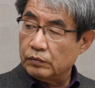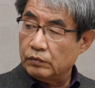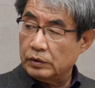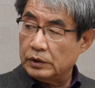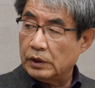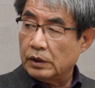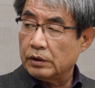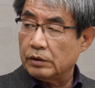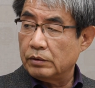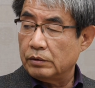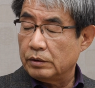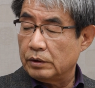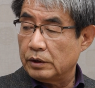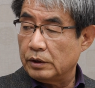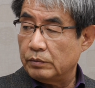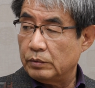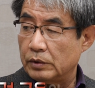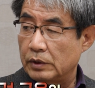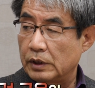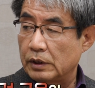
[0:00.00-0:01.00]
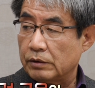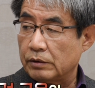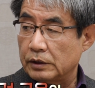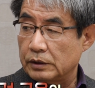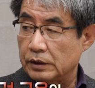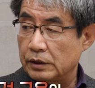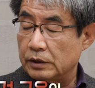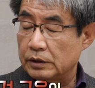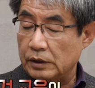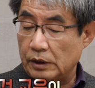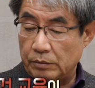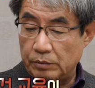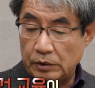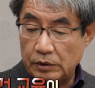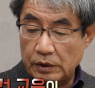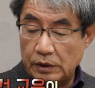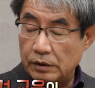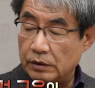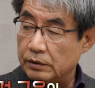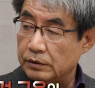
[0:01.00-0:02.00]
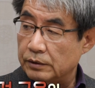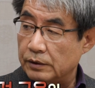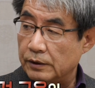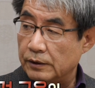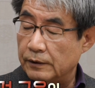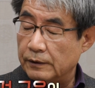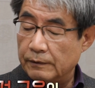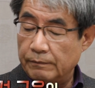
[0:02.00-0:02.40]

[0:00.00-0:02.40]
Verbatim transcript: 위생 교육이 뭔가 굉장히 잘못된 거죠.